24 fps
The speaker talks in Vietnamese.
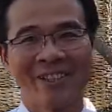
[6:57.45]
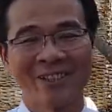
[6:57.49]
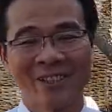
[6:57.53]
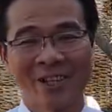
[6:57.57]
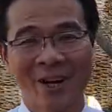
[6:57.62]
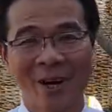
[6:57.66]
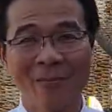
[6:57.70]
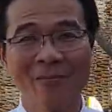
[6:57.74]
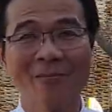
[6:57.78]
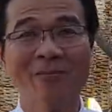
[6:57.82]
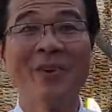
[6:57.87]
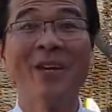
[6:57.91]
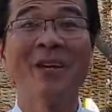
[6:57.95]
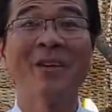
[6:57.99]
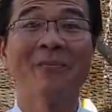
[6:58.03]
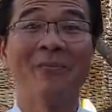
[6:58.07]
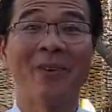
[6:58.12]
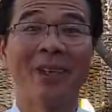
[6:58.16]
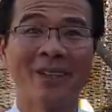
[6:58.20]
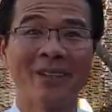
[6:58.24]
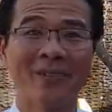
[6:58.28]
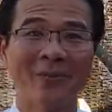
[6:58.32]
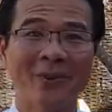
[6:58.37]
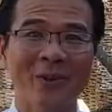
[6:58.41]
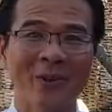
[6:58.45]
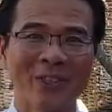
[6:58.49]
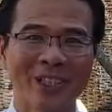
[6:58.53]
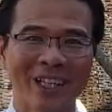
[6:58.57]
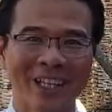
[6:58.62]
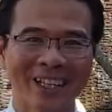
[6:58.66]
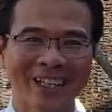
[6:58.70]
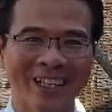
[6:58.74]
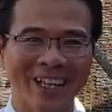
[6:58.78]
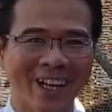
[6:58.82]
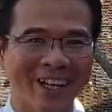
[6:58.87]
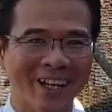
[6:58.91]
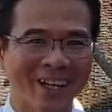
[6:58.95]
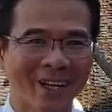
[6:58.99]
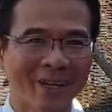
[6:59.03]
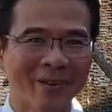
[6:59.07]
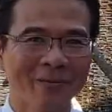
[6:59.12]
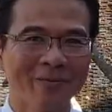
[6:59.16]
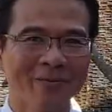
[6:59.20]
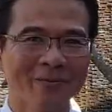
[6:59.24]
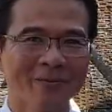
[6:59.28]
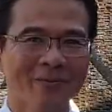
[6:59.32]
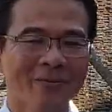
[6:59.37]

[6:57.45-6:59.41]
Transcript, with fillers: sớm biết mình mua xe trả góp.